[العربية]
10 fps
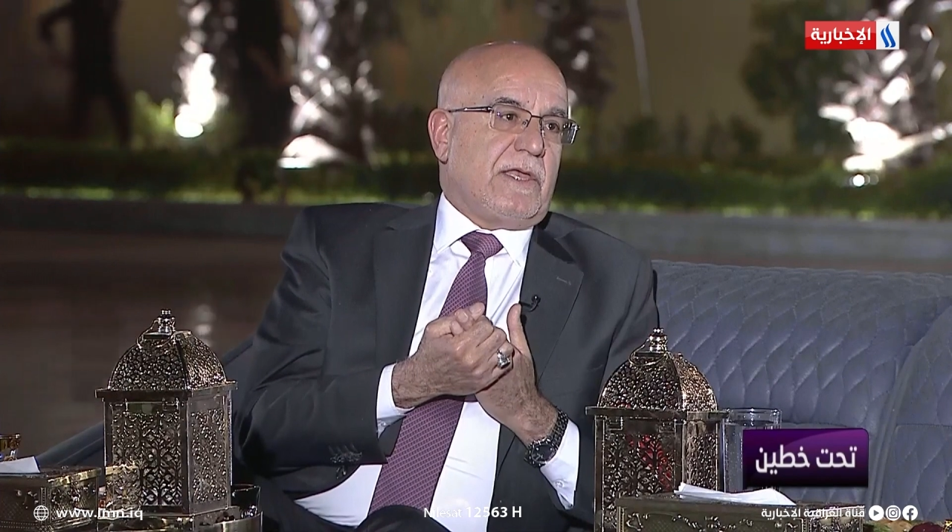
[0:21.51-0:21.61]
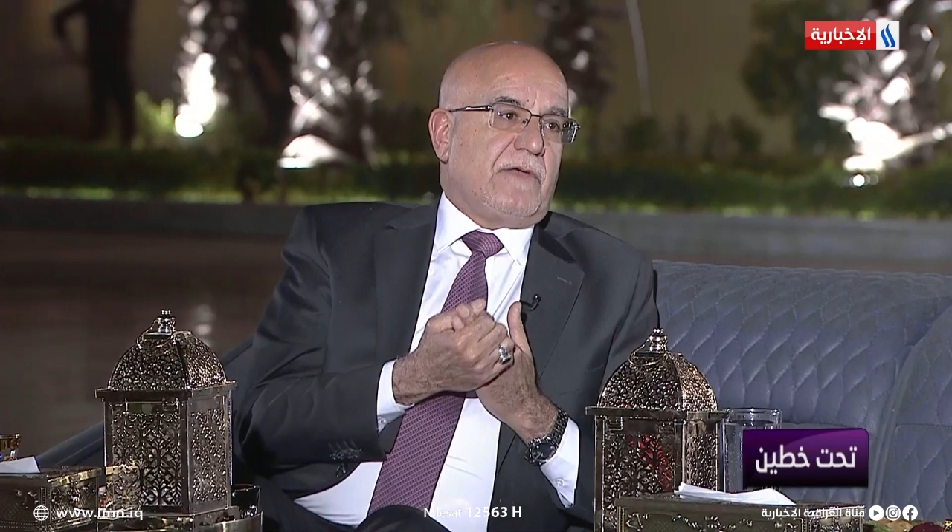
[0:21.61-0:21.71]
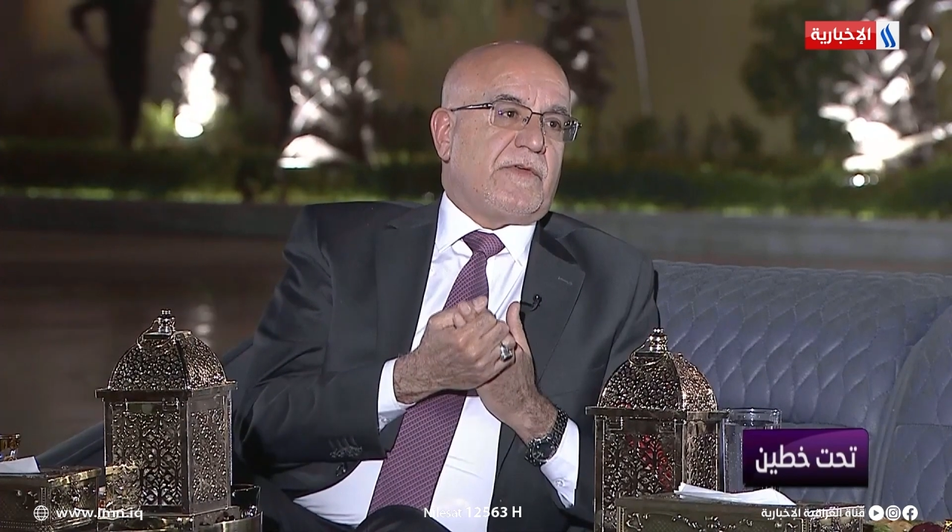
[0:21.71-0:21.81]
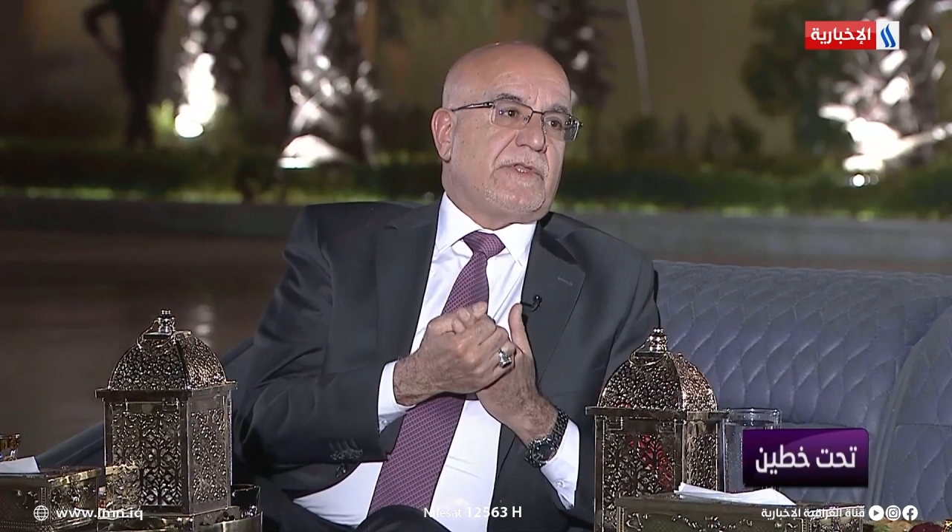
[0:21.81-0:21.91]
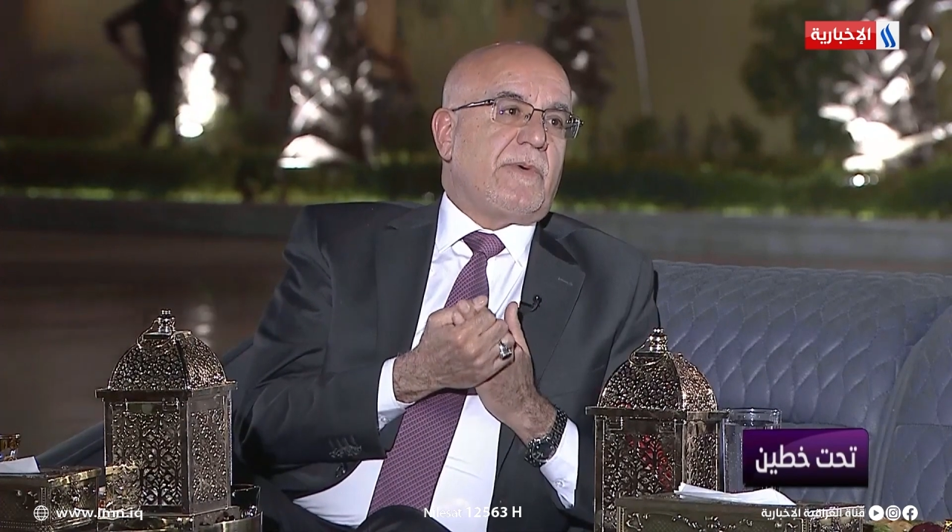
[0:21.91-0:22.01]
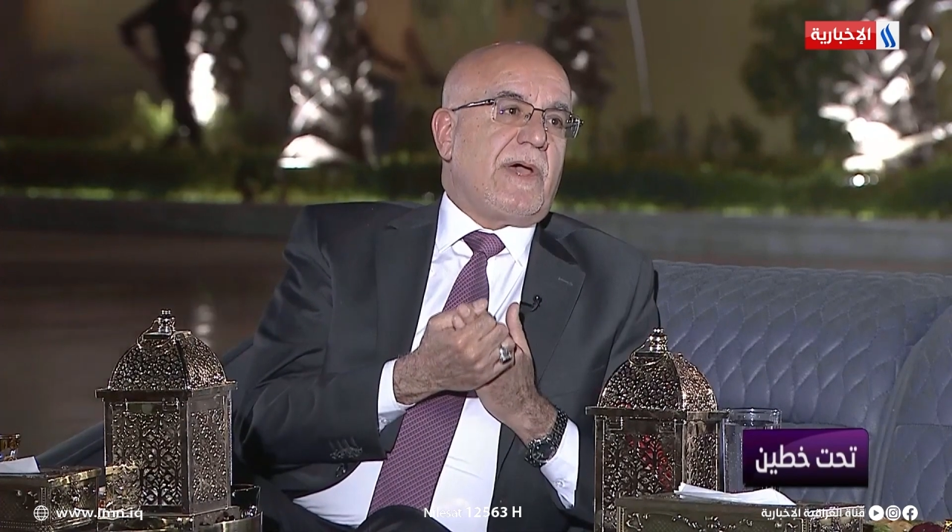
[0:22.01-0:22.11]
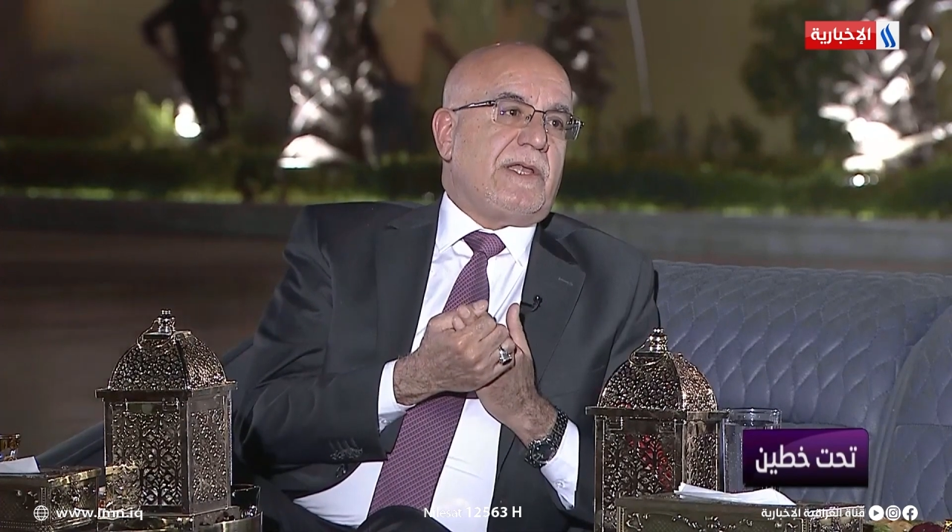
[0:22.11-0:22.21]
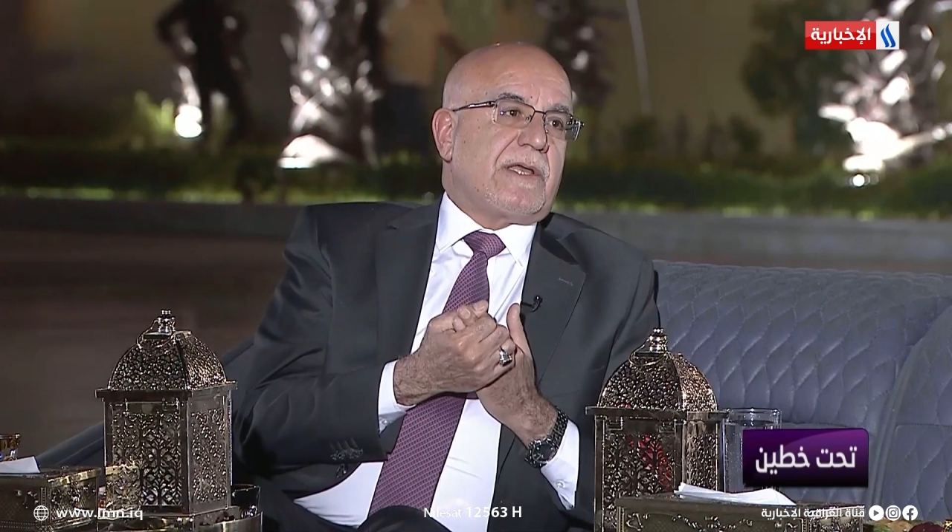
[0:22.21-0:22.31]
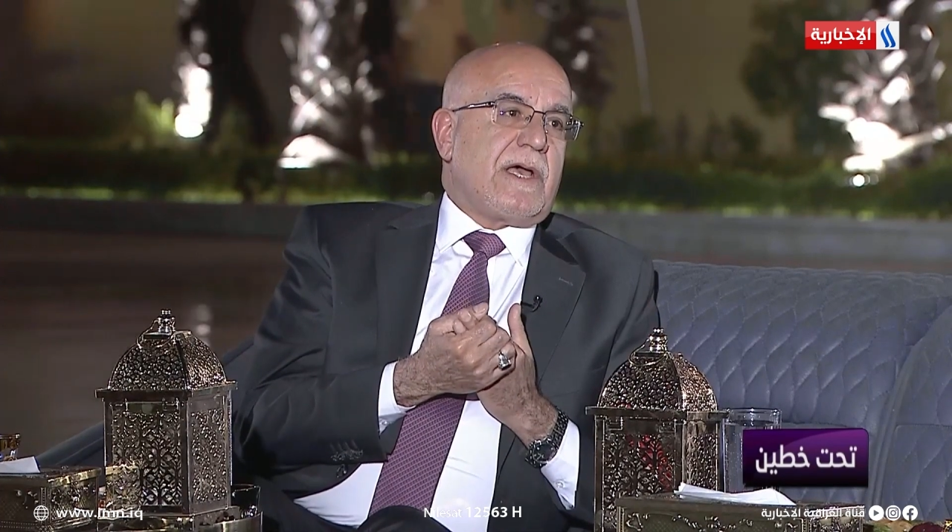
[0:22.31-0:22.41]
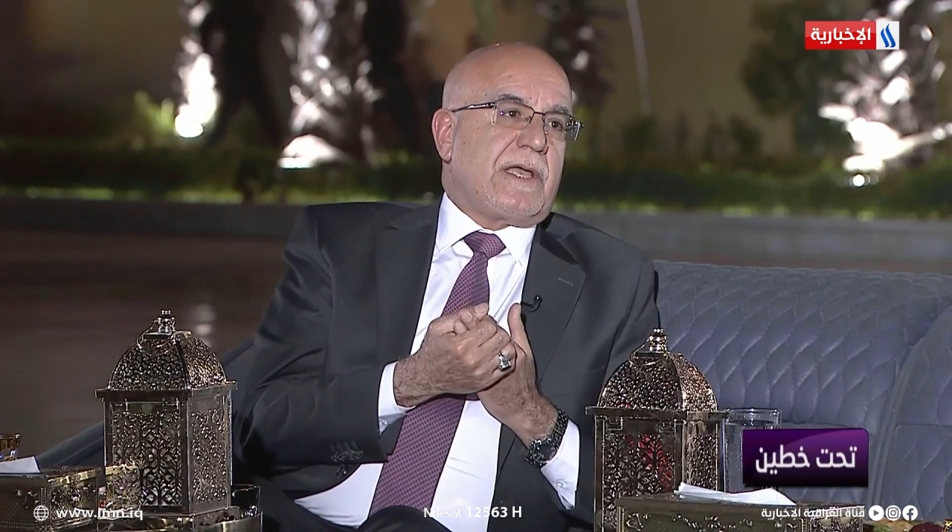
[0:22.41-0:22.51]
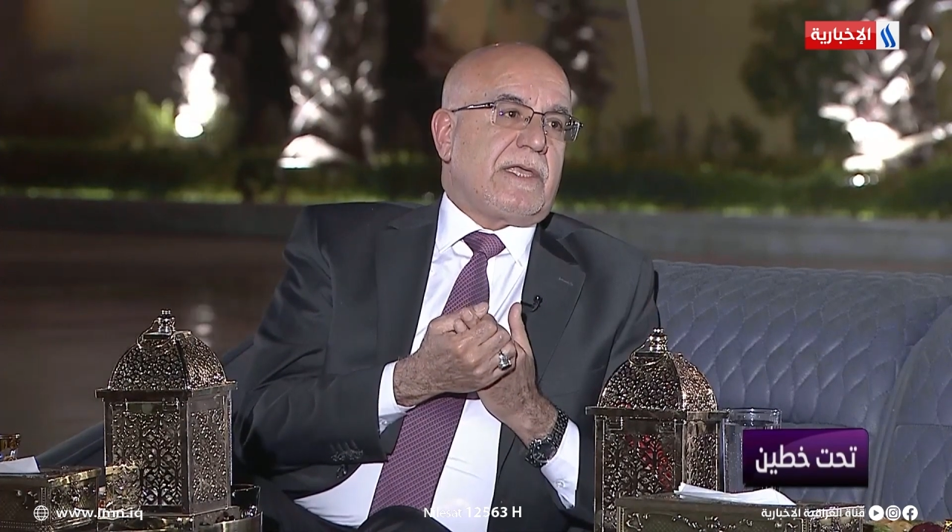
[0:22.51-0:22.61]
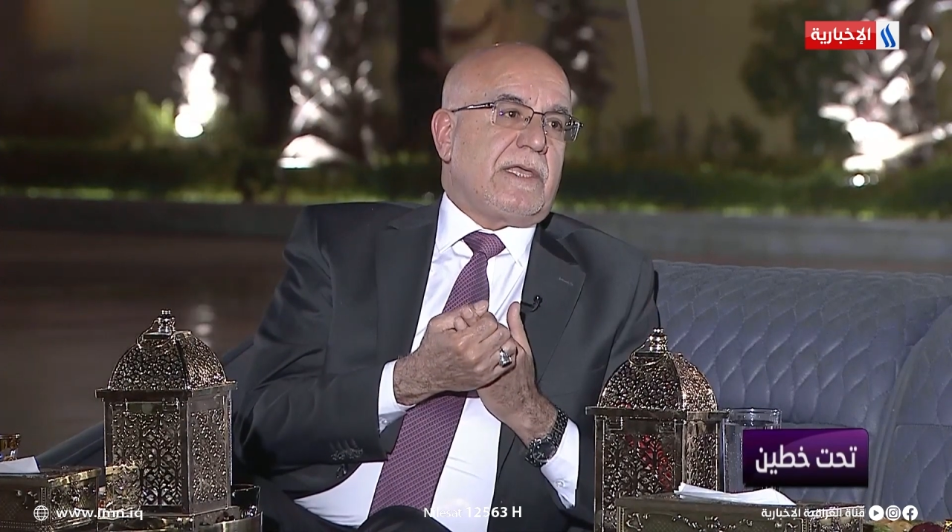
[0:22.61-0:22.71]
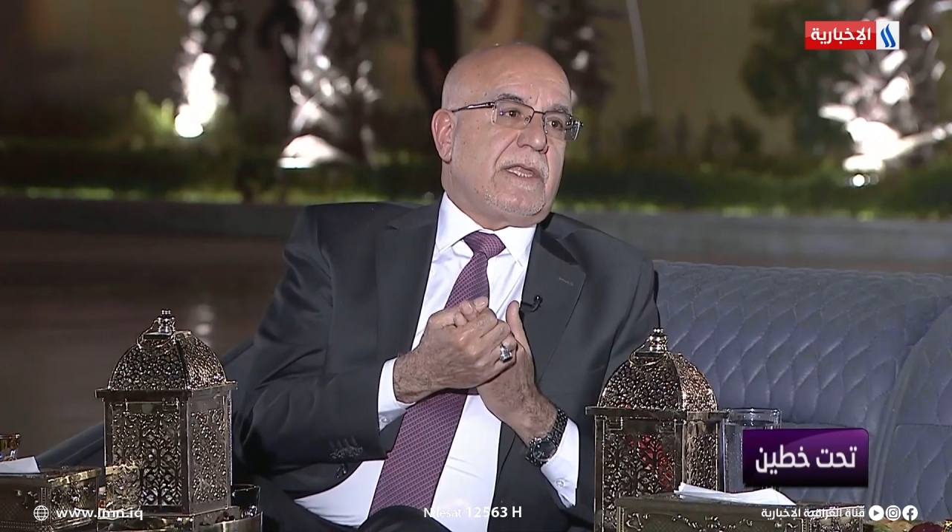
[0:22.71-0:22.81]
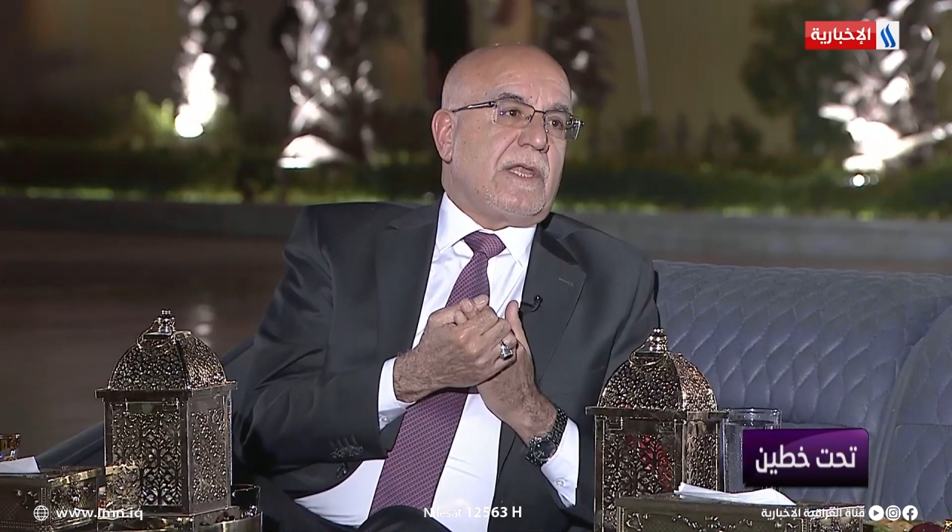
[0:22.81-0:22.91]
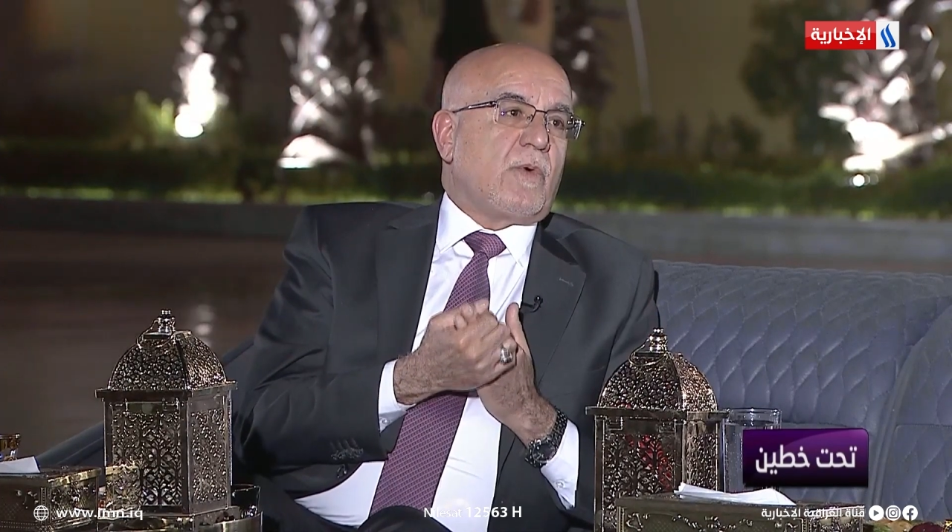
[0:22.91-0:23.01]
فالدواء العراقي
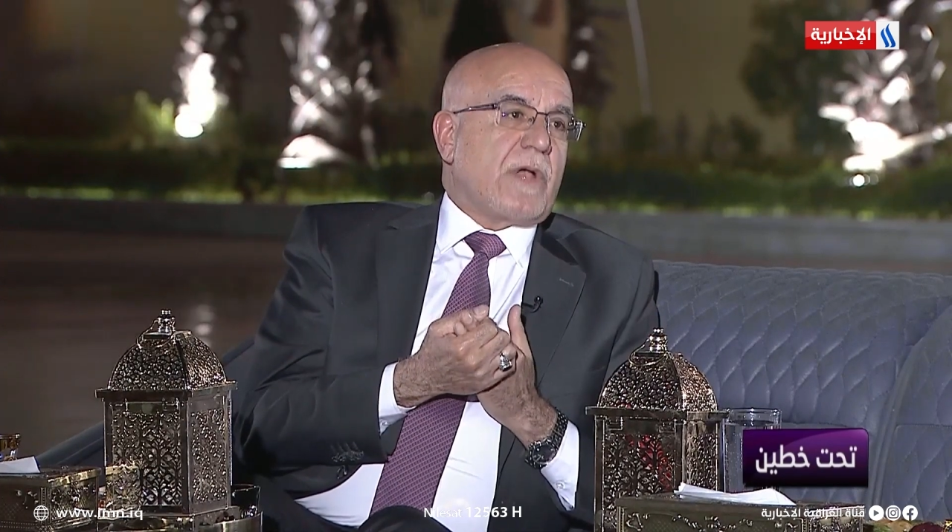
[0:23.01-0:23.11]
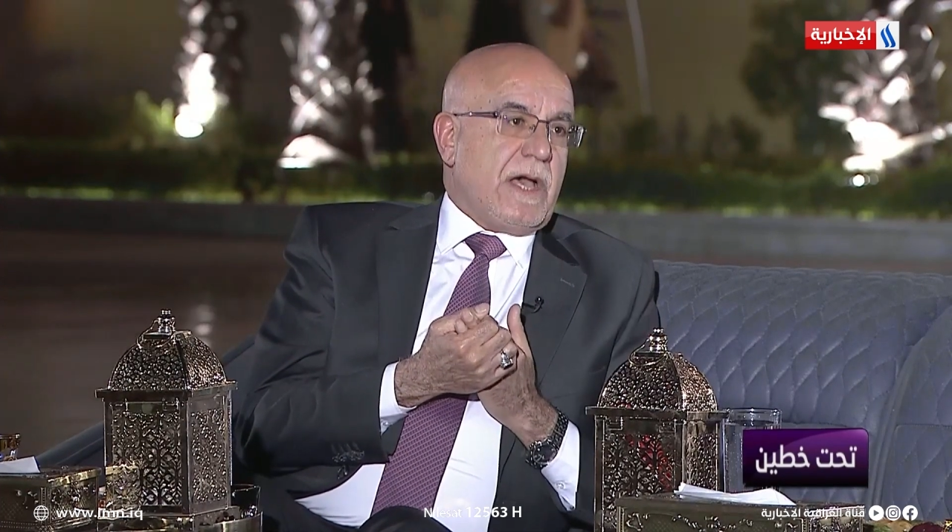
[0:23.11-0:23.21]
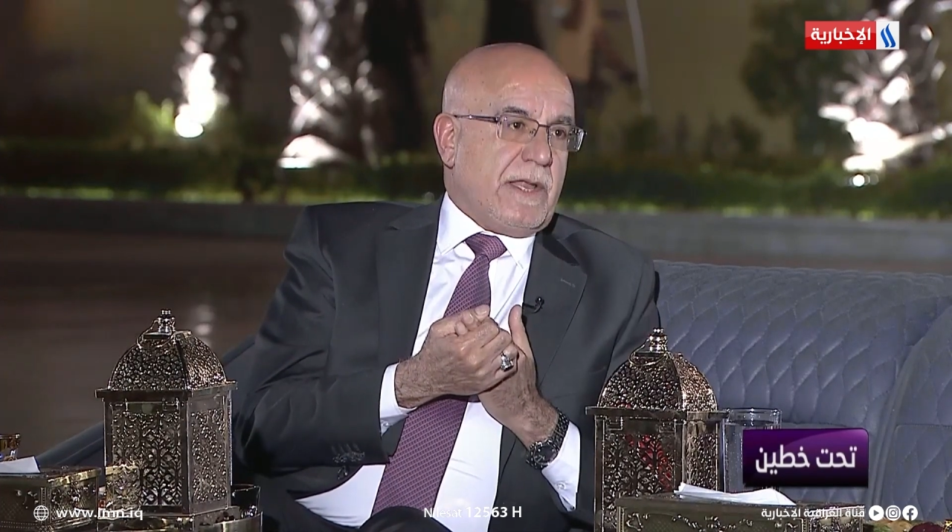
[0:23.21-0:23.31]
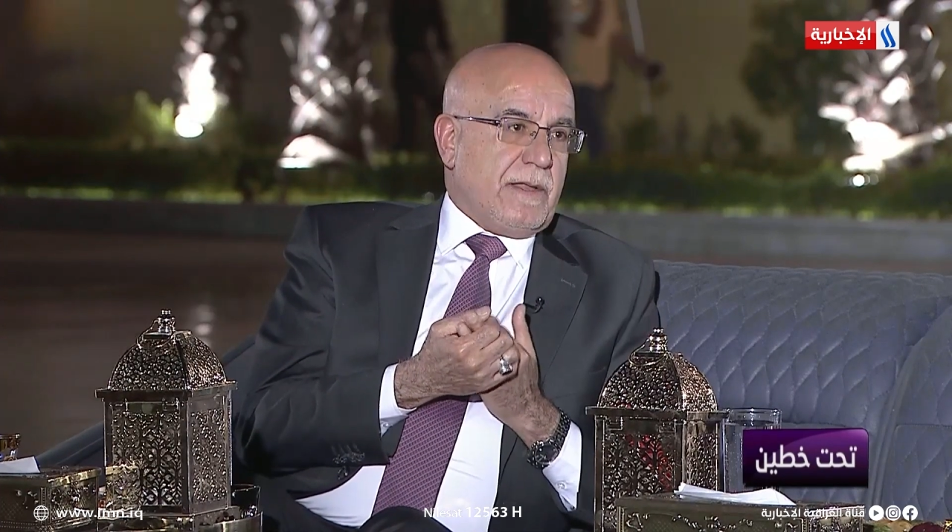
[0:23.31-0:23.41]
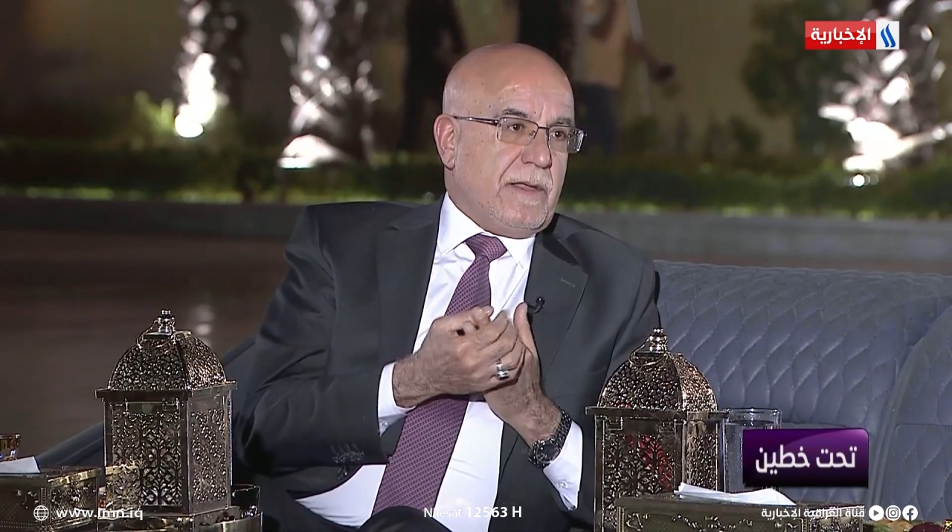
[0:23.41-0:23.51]
لو كان